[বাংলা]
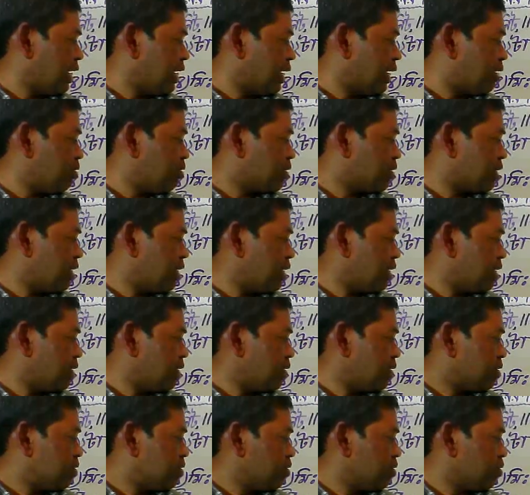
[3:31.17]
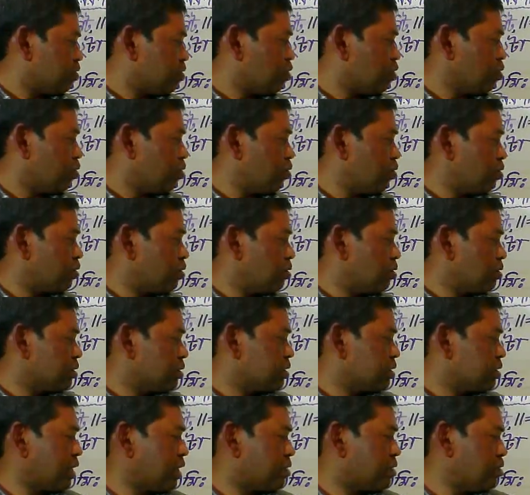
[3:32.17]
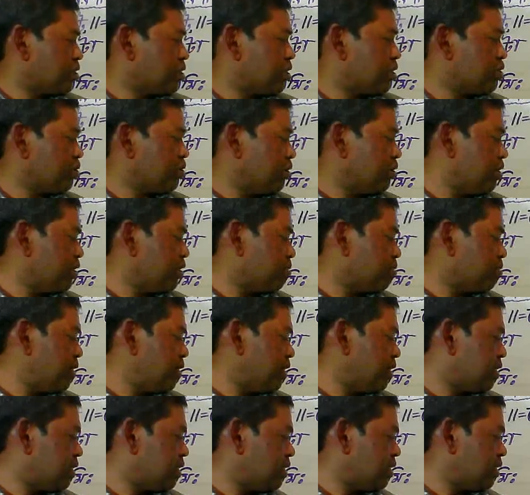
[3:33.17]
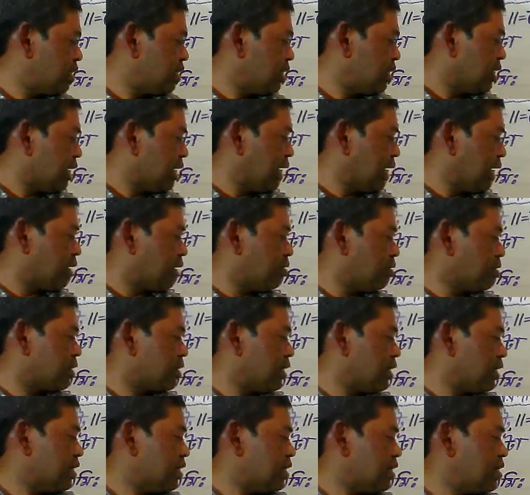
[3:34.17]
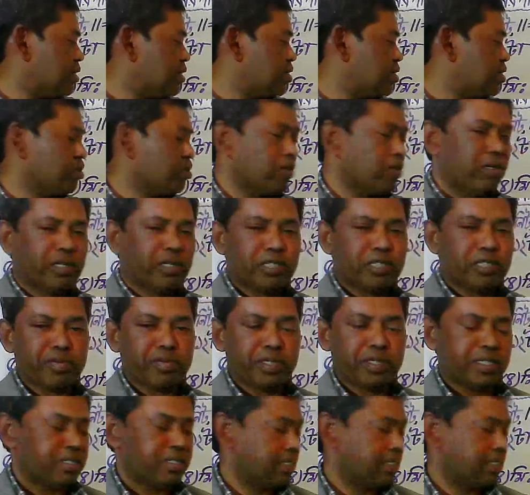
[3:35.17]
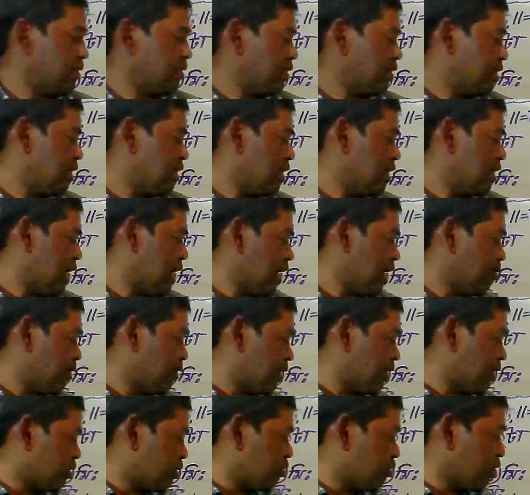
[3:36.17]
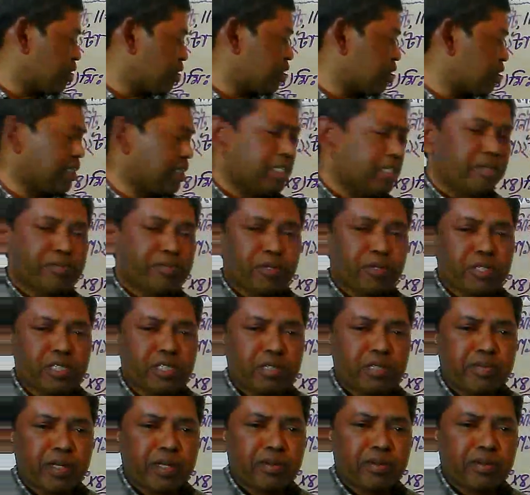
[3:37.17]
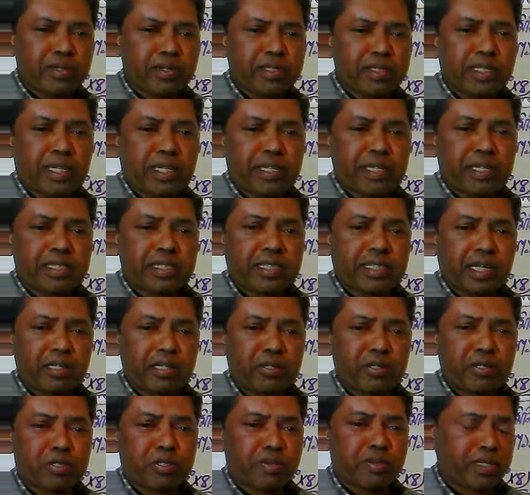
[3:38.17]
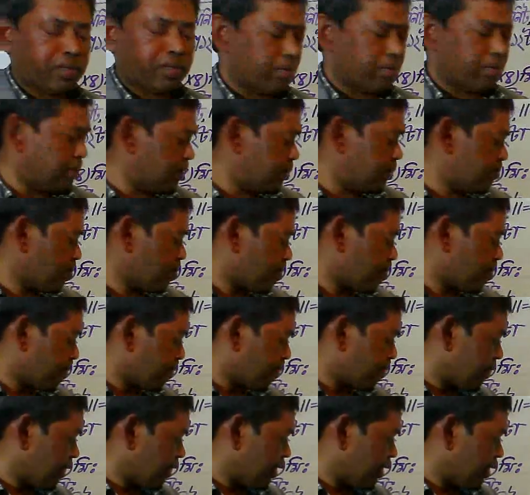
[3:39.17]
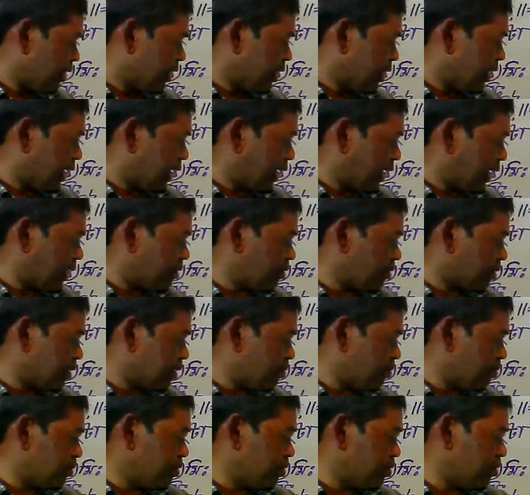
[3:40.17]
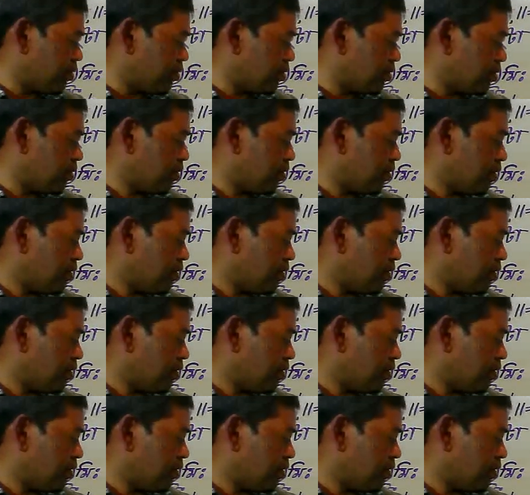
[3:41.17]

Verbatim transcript: এগারোটা যোগ চার দশে চল্লিশ মিনিট এগারোটা চল্লিশ মিনিট আবার দশ ডিগ্রি পশ্চিমে কোন স্থানের স্থানীয় সময় হবে এগারোটা বিয়োগ